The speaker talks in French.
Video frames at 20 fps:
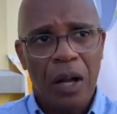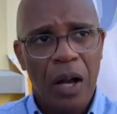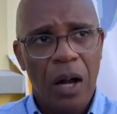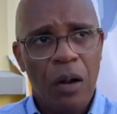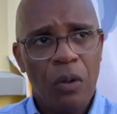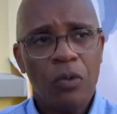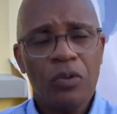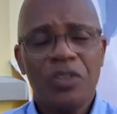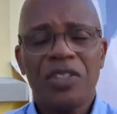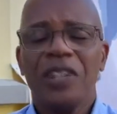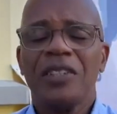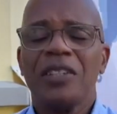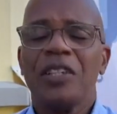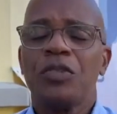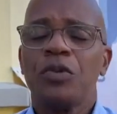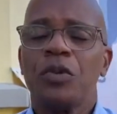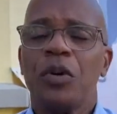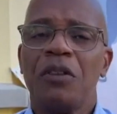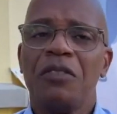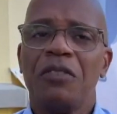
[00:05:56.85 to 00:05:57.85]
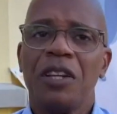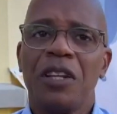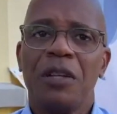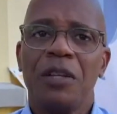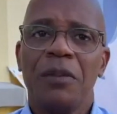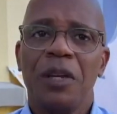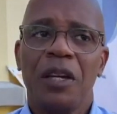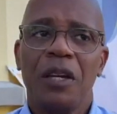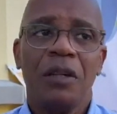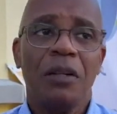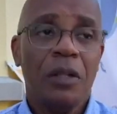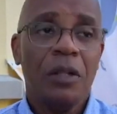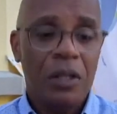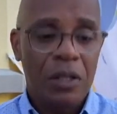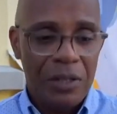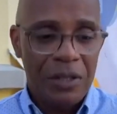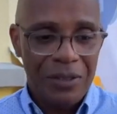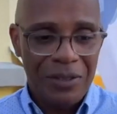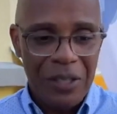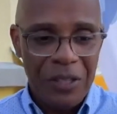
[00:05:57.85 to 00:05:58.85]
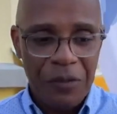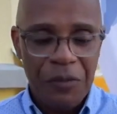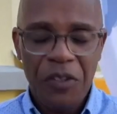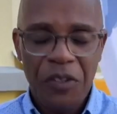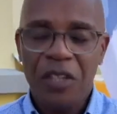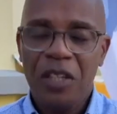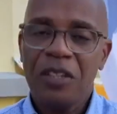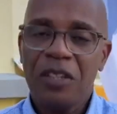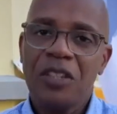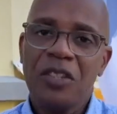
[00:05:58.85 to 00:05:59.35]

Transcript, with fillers: en concertation avec les maires, définir des